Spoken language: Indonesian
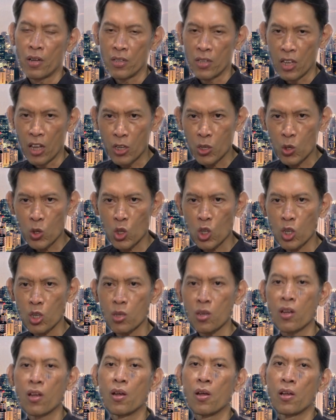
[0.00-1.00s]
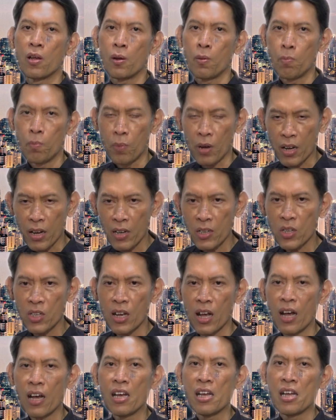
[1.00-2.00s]
Yesus
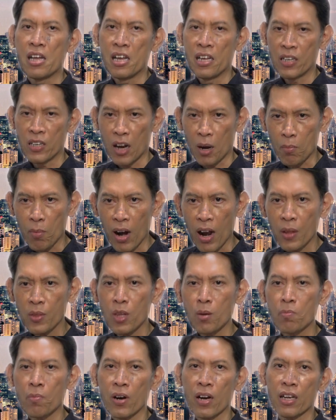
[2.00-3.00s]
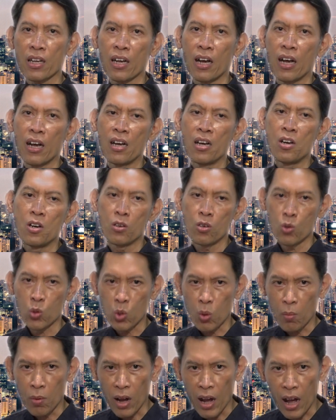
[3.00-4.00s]
bekerja dan melatih mereka
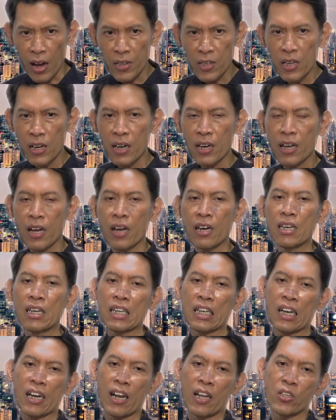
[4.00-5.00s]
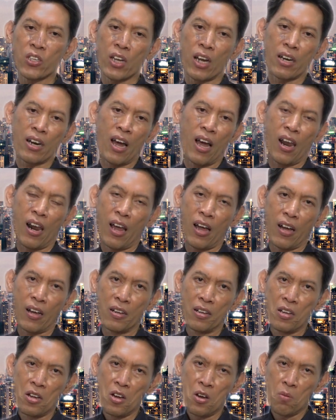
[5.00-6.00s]
untuk menghadirkan kerajaan Allah
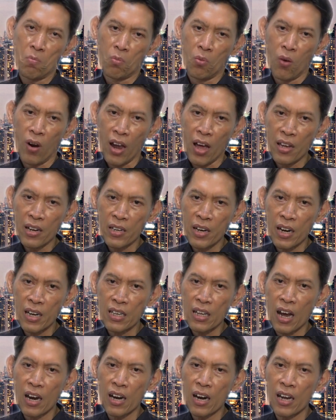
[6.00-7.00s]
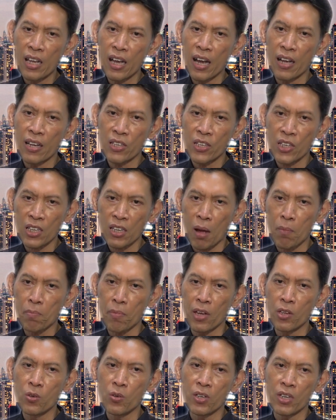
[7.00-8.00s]
mulai dari Galilea
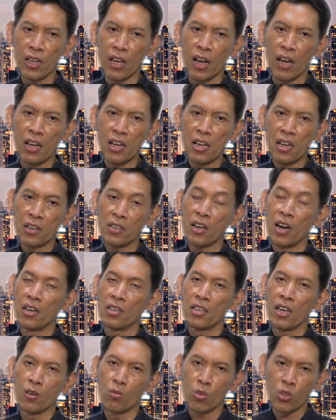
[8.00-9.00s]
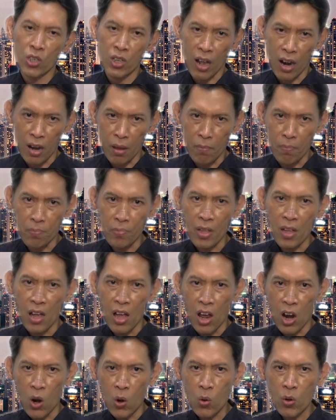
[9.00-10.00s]
sampai Yudea dan Yerusalem.
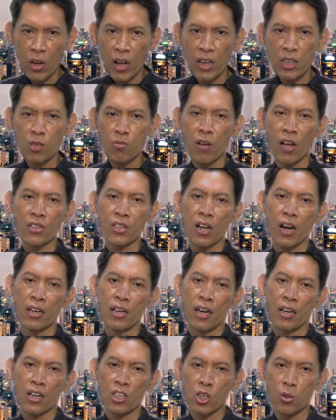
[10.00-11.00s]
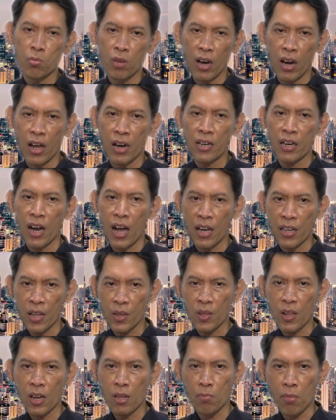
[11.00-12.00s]
Lukas pasal yang ke-9
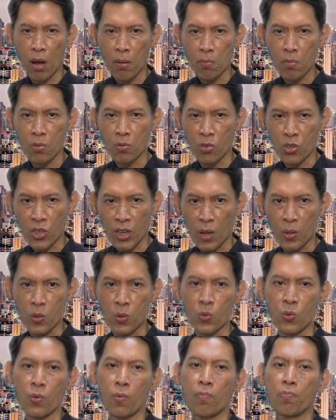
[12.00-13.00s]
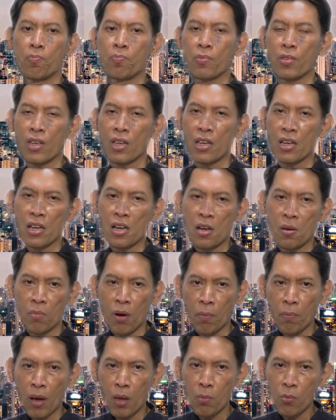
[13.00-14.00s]
ayat 51.
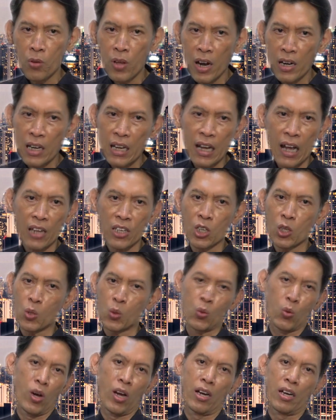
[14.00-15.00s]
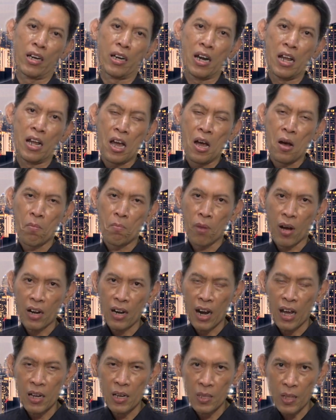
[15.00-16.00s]
Bapak Ibu yang dikasih Tuhan,
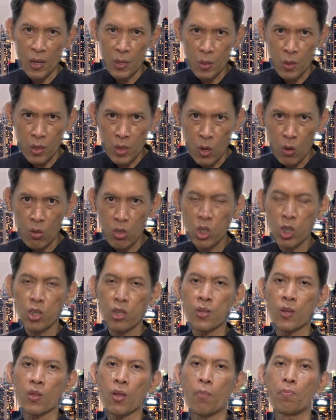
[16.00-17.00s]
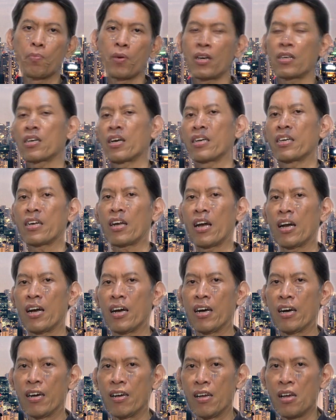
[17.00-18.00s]
marilah kita terus tetap
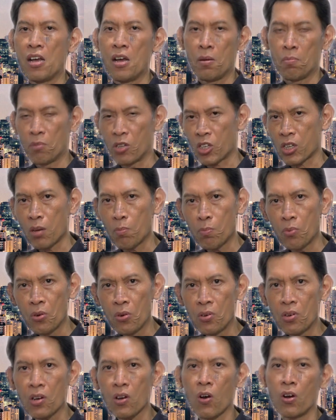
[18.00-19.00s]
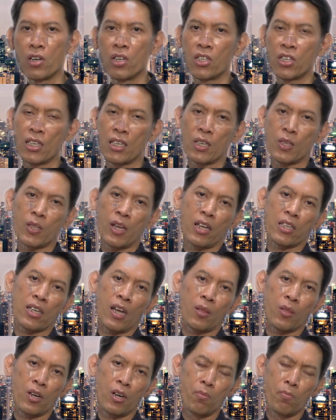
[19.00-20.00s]
bergairah meskipun kondisi kita
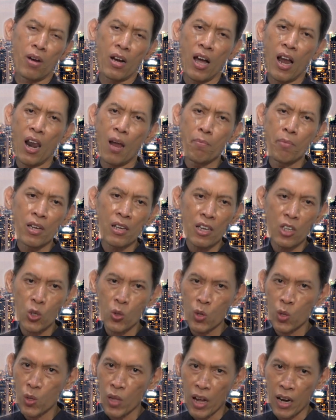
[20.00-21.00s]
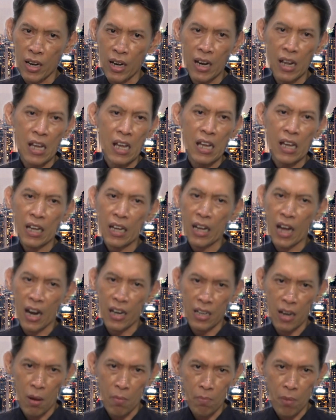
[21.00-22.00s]
saat ini mengalami kesulitan
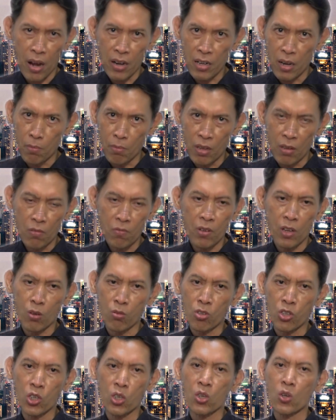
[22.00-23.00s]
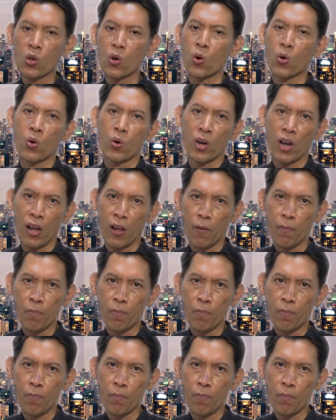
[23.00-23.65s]
karena pandemi virus corona.